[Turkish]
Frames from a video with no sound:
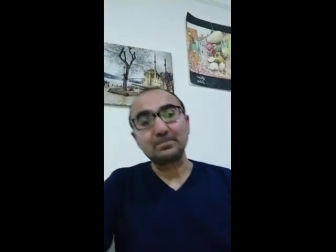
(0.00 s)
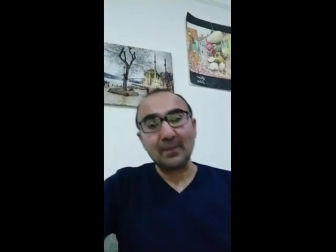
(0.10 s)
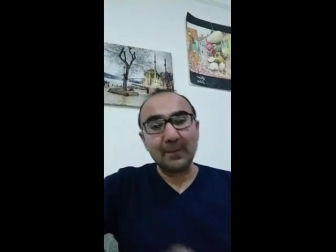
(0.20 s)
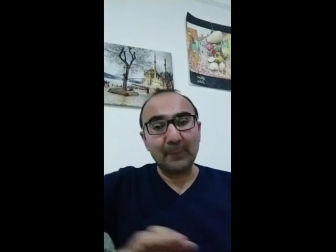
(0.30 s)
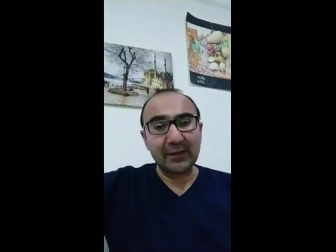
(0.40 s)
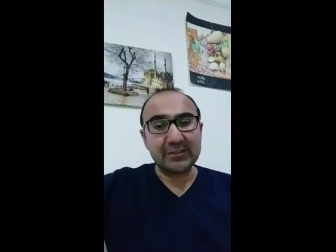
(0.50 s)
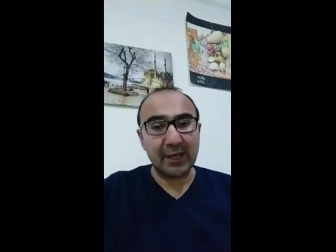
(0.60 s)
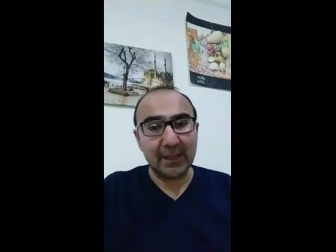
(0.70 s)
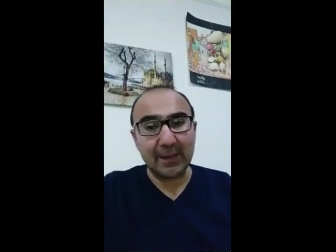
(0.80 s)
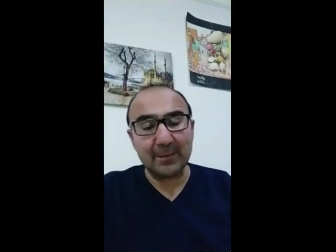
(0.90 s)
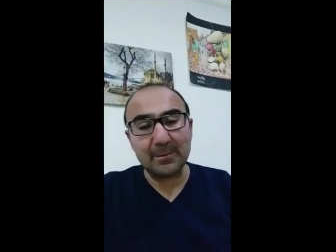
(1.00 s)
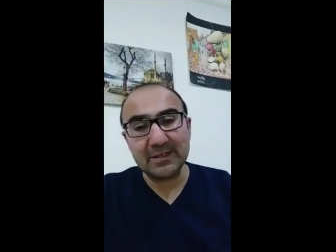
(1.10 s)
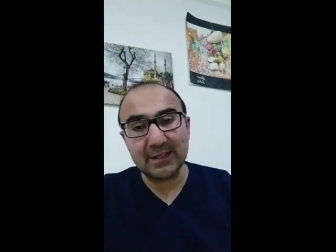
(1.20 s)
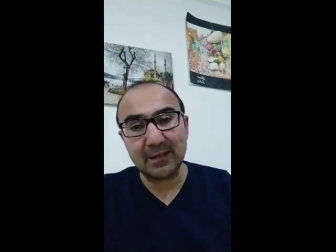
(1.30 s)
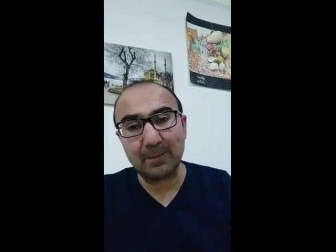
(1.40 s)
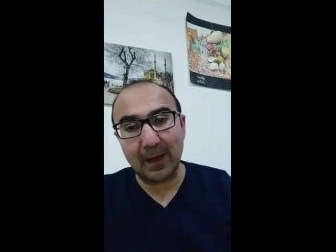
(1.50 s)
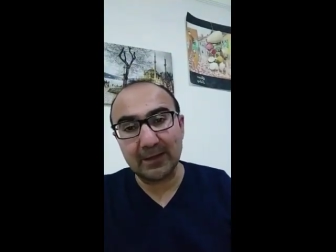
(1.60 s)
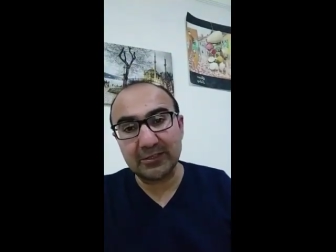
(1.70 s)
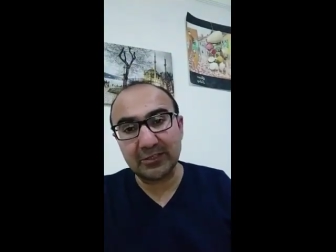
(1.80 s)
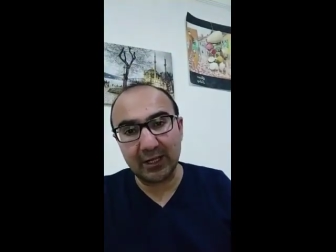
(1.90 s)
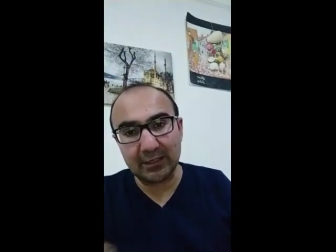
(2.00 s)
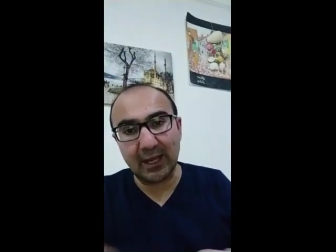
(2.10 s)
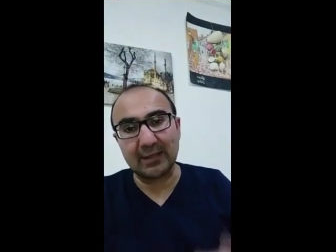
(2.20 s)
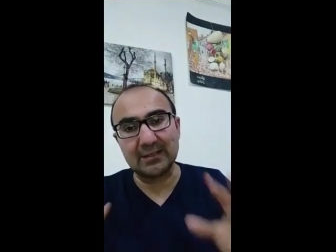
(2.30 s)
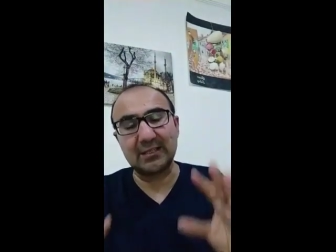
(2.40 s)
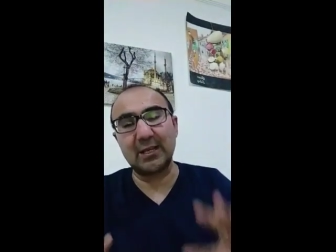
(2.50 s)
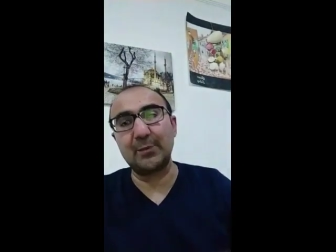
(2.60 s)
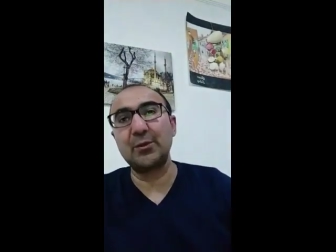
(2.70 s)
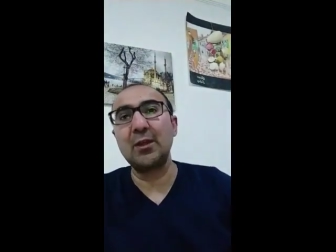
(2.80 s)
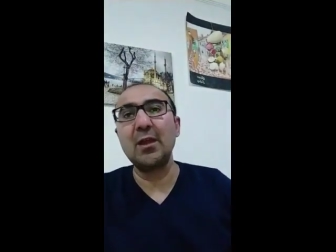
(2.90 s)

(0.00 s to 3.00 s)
başkanlığının bizzat padişahın kendisi yapıyor.